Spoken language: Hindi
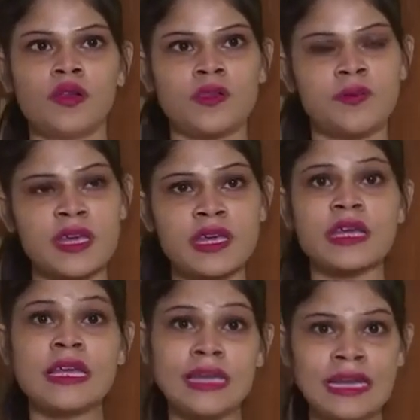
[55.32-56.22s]
स्पीकिंग
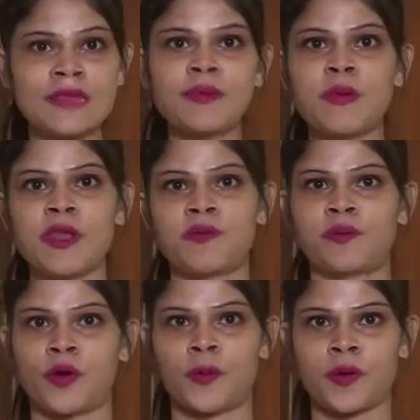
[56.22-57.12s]
इंग्लिश भी मेरी
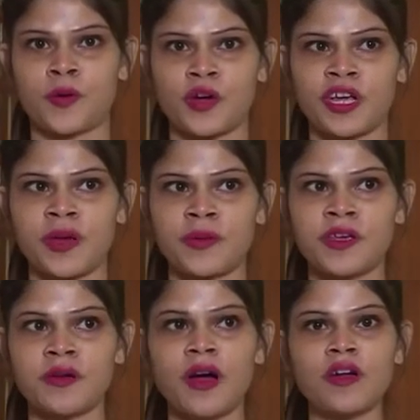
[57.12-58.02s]
प्रॉपर हो गई
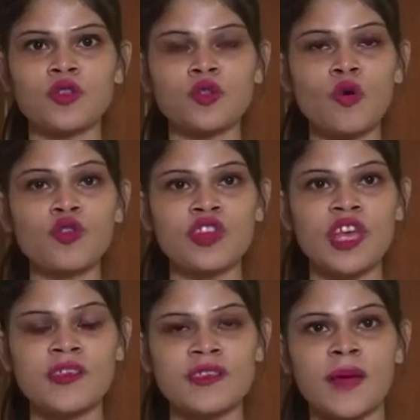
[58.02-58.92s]
अभी तो
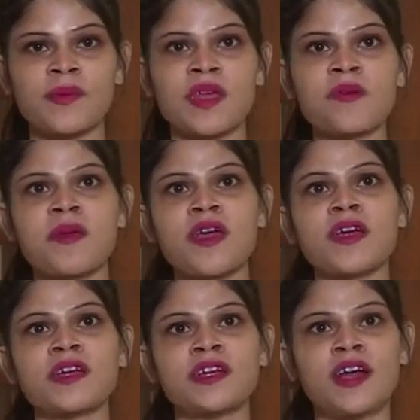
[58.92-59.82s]
उसके हिसाब से
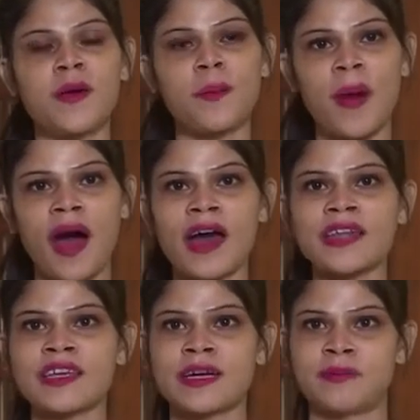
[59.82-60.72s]
मैं एक बाहर
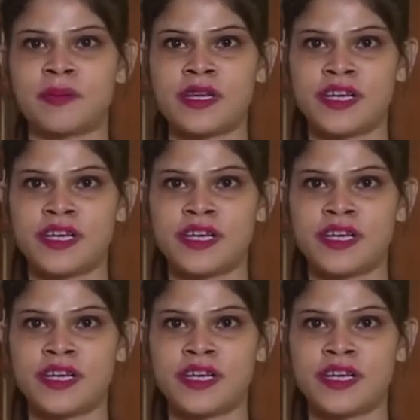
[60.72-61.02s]
की कंपनी